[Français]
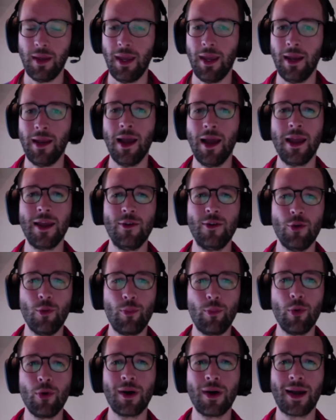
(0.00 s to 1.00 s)
Et là, il ne
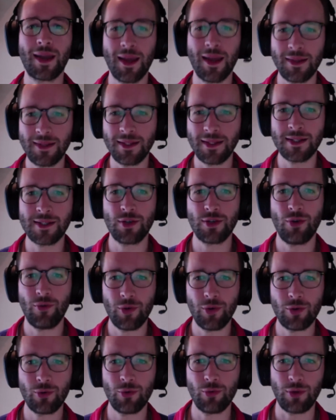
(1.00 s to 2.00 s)
peut rien dire, c'est dans
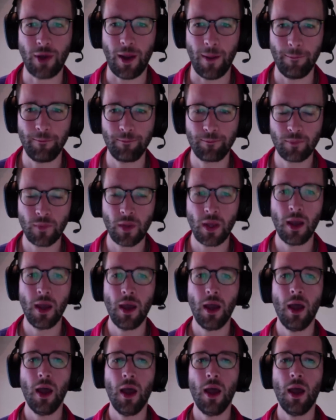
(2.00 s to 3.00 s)
votre contrat.
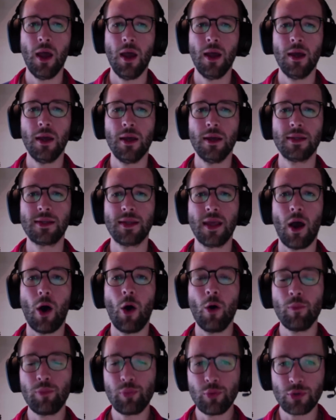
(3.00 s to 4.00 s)

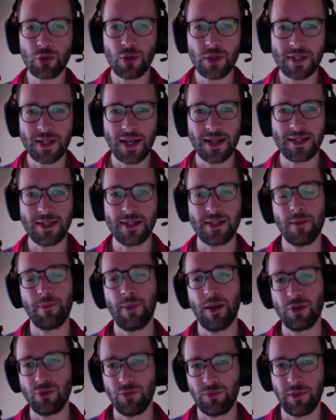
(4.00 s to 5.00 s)
En plus de ça, si c'est
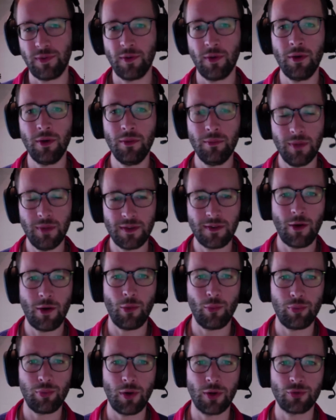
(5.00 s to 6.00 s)
pas suffisant, mais ça
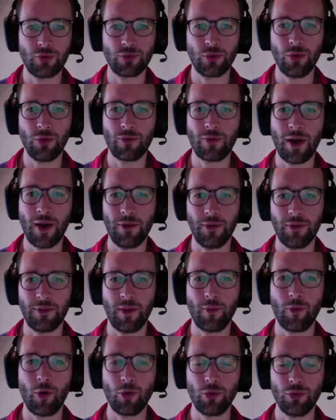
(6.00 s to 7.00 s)
on pourra toujours le voir dans
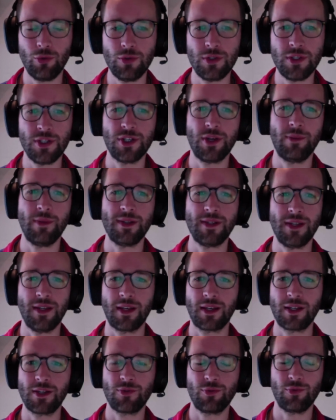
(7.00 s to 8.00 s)
un mois ou deux si jamais cette
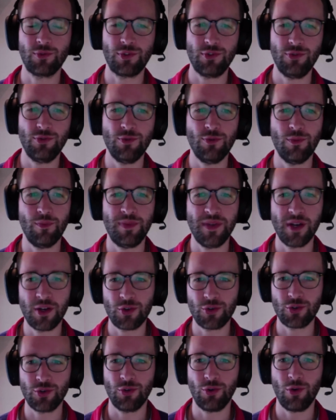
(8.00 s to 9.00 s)
crise continue, bien
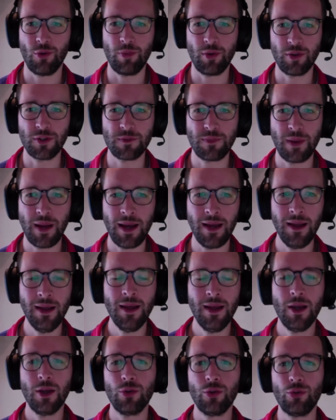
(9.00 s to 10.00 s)
que je ne le pense pas,
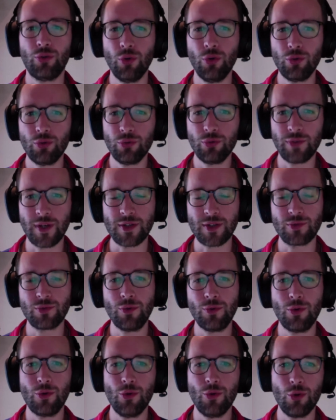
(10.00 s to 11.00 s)
de toute
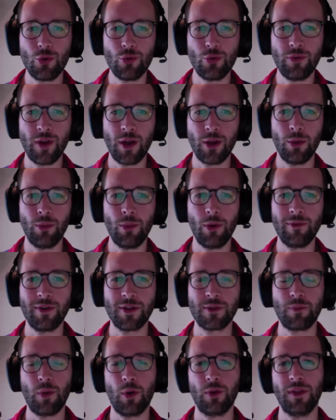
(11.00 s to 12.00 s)
façon, le gouvernement
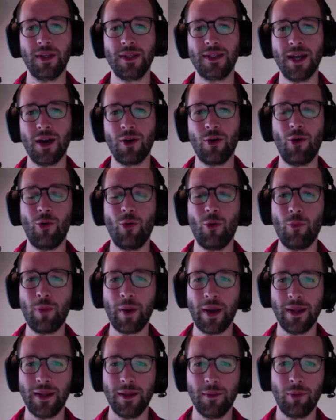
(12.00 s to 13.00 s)
va se porter garant
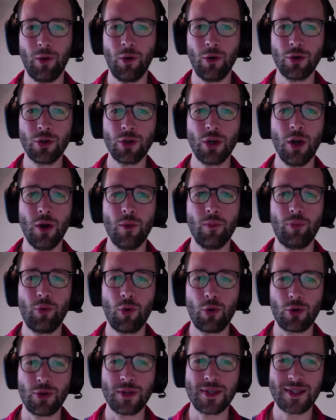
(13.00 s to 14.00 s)
auprès des banques
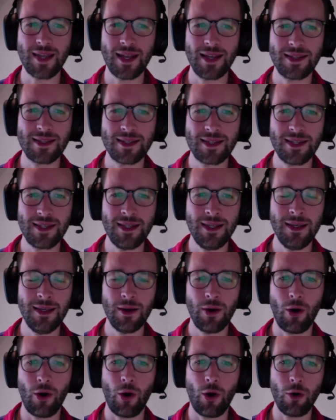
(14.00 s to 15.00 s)
pour que
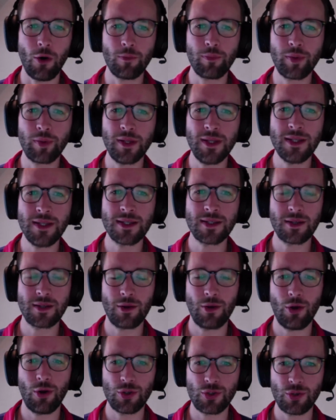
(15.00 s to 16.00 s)
celles-ci remplissent
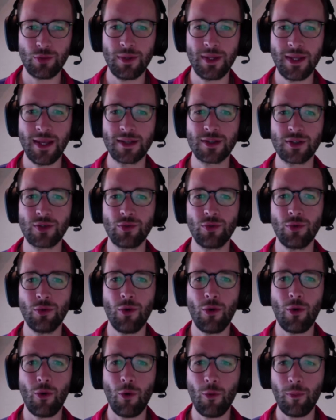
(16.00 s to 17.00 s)
leurs
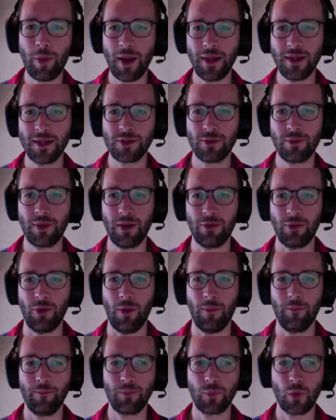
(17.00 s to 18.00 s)
obligations auprès des
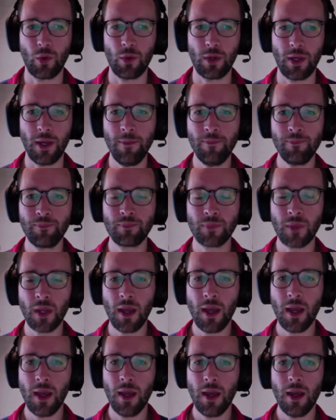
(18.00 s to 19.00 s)
emprunteurs.
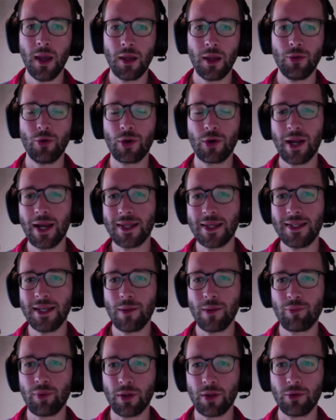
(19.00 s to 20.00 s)
Donc là, qui
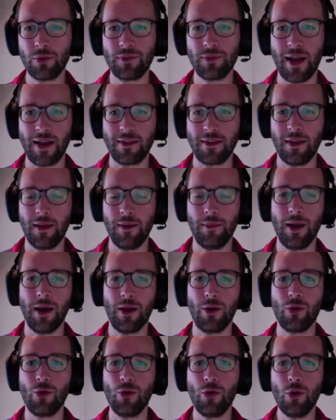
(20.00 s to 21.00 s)
est le point de contact Eh
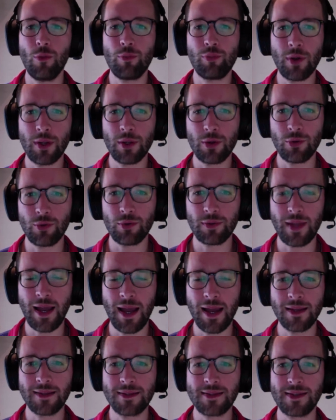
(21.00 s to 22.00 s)
bien, le point de
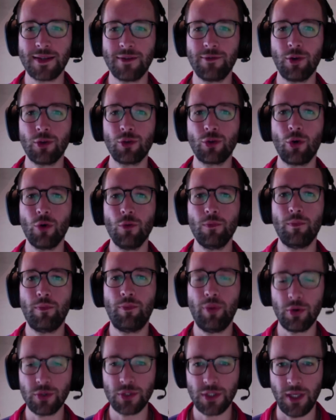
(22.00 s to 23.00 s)
contact, c'est votre
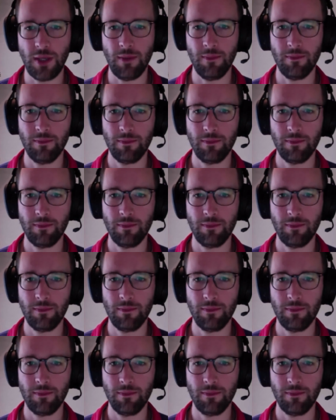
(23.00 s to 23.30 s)
banquier.